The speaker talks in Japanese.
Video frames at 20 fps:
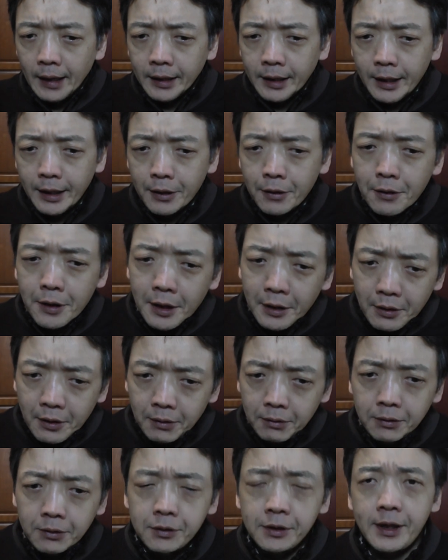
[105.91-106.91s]
キウイ
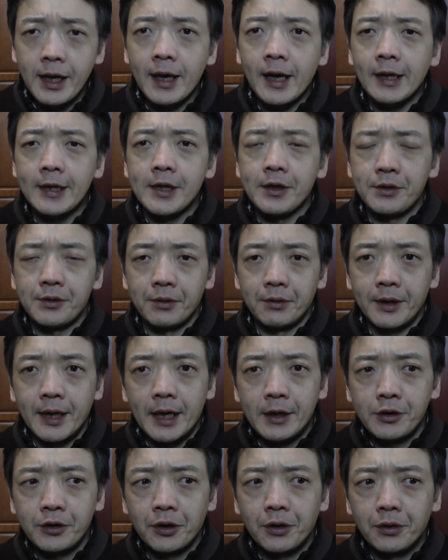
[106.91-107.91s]
の癖がですよ
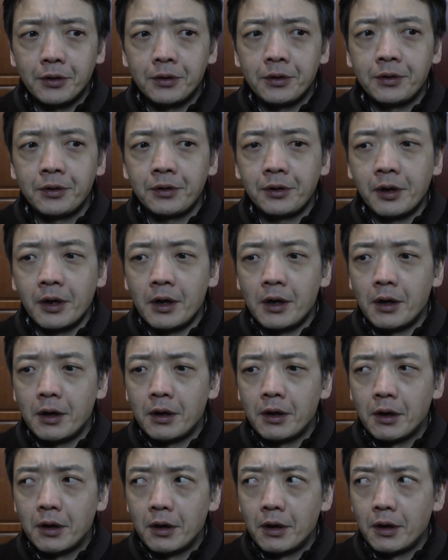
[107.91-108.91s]
ねちょっ
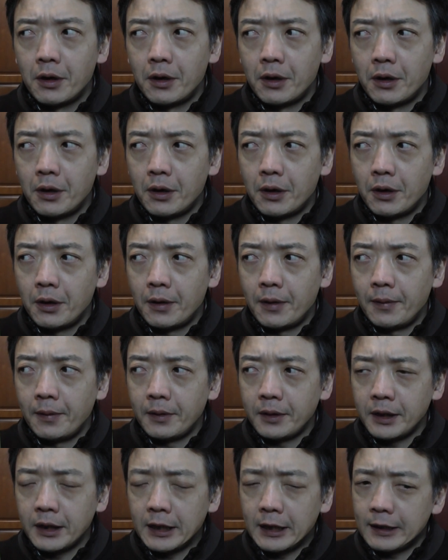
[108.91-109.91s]
と
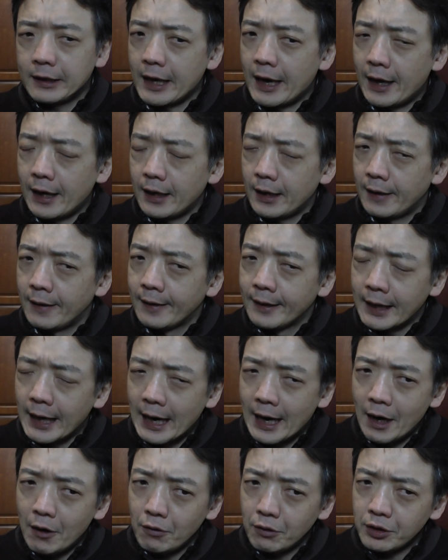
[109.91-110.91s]
な
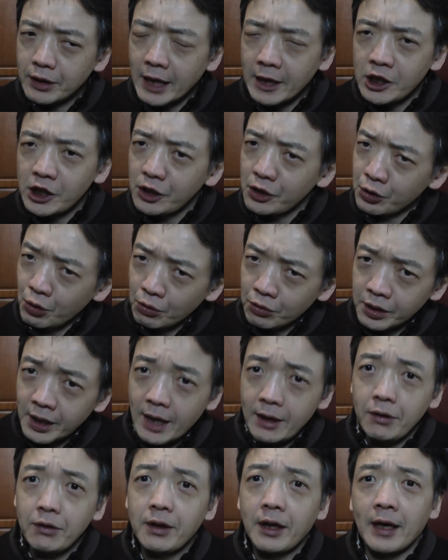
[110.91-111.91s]
青臭いしそ臭
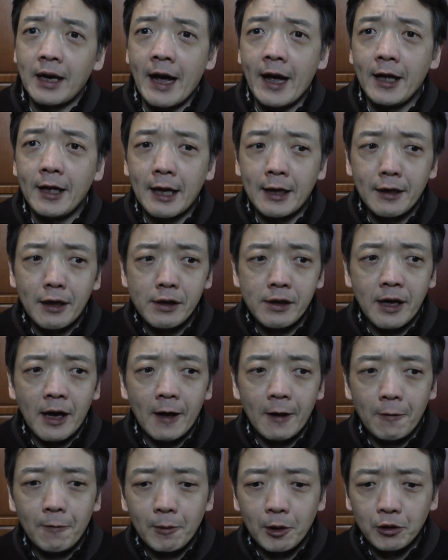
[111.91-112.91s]
い言うたら変なんですけ
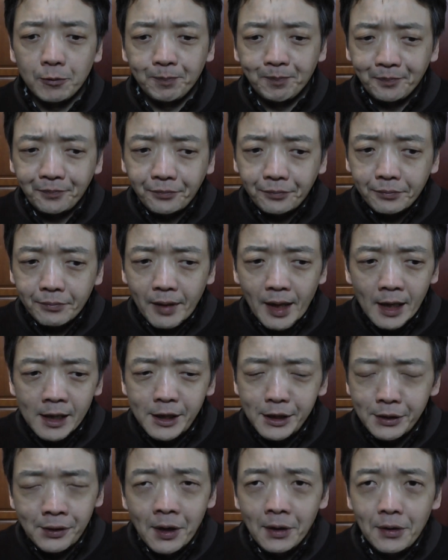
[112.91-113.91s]
れども
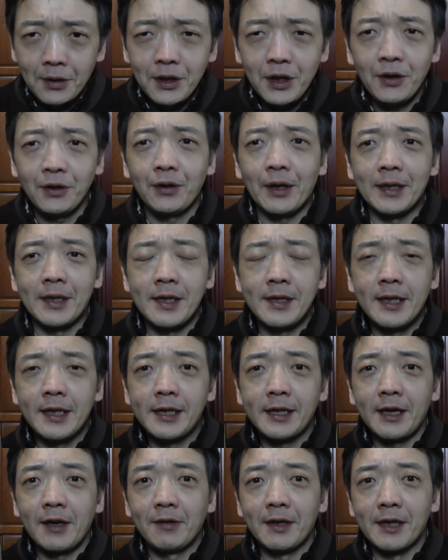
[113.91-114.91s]
しその匂いとは全然
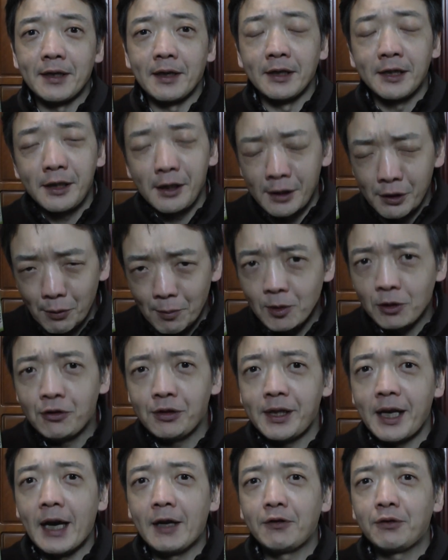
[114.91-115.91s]
違うんですけどしそも
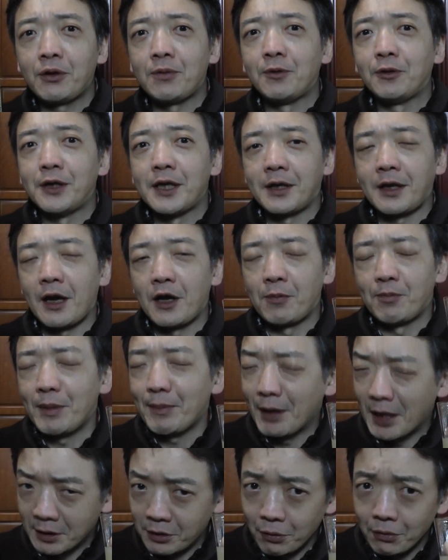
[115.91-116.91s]
癖あると思うんですけれども
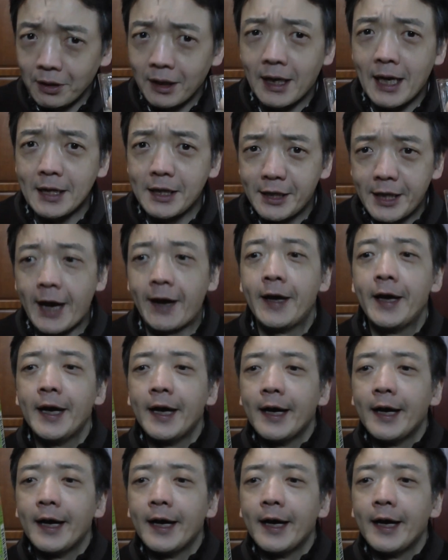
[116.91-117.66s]
まあそんな感じで、